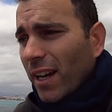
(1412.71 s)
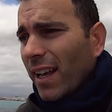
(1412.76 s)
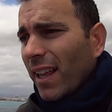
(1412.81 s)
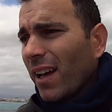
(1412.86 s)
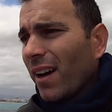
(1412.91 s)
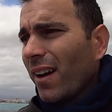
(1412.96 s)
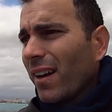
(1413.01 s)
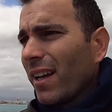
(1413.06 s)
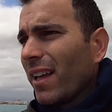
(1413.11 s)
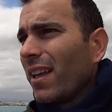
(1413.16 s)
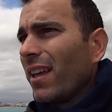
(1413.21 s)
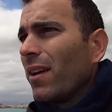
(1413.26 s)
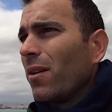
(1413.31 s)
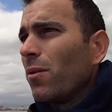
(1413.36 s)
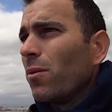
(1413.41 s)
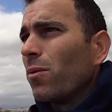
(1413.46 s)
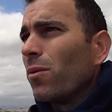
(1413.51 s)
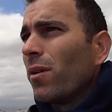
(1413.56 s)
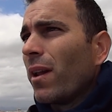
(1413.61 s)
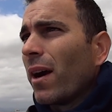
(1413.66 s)
quedado aquí
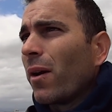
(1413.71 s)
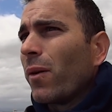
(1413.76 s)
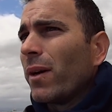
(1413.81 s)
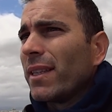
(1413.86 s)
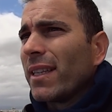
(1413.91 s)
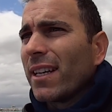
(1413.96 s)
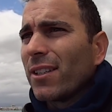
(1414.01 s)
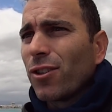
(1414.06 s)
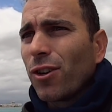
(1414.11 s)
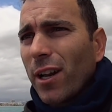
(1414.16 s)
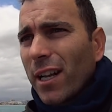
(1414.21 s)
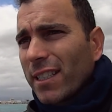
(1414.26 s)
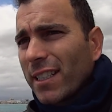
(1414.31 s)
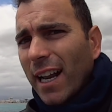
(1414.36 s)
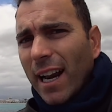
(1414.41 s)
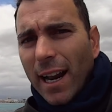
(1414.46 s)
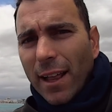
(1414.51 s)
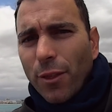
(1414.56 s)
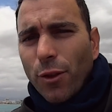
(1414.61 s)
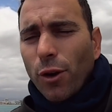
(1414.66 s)
unas cuantas horas
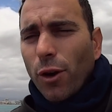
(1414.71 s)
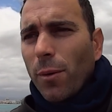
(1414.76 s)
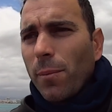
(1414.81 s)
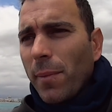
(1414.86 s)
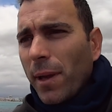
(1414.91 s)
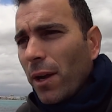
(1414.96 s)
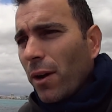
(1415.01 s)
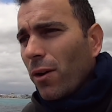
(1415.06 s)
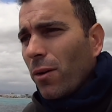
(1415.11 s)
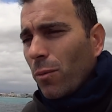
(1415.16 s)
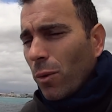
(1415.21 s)
charlando conmigo,